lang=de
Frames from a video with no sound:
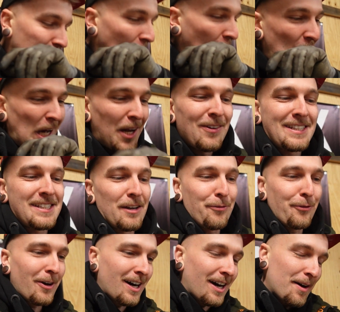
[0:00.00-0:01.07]
keine Ahnung, was sie
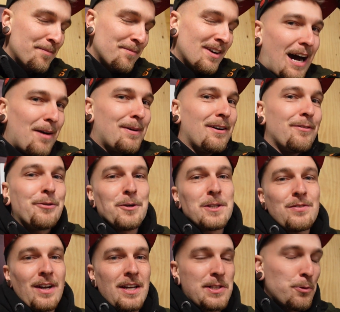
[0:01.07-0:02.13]
davor haben. Aber für
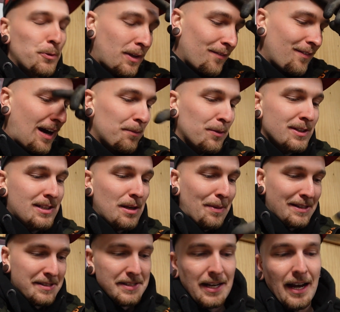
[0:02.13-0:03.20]
uns war das gut, denn wir haben uns die
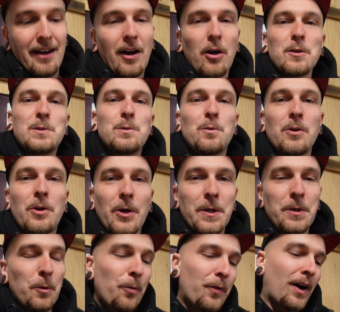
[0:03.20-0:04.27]
besten Teile raussuchen
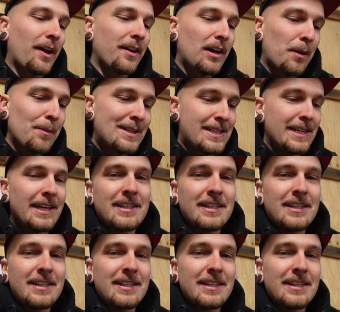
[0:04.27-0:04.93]
können. Unter anderem jetzt die